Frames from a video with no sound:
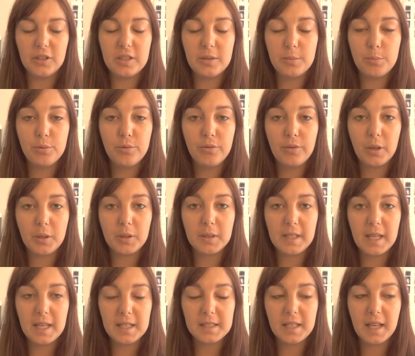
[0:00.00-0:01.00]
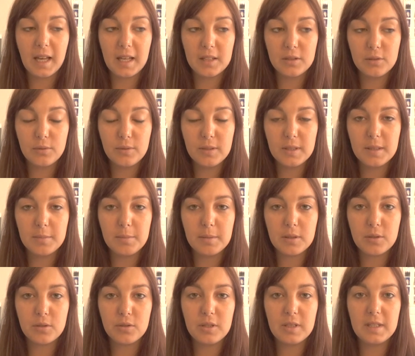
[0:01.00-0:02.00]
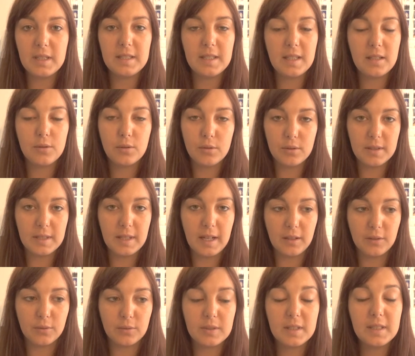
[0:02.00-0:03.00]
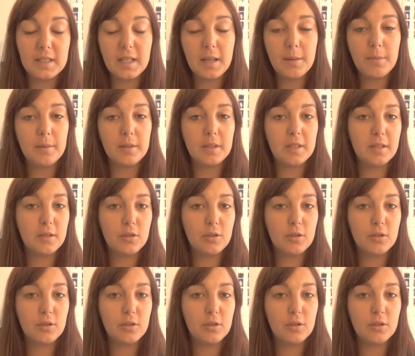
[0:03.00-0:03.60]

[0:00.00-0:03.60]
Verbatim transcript: j'ai pu faire une carte gratuite parce que j'ai des aides sociales. Donc si c'est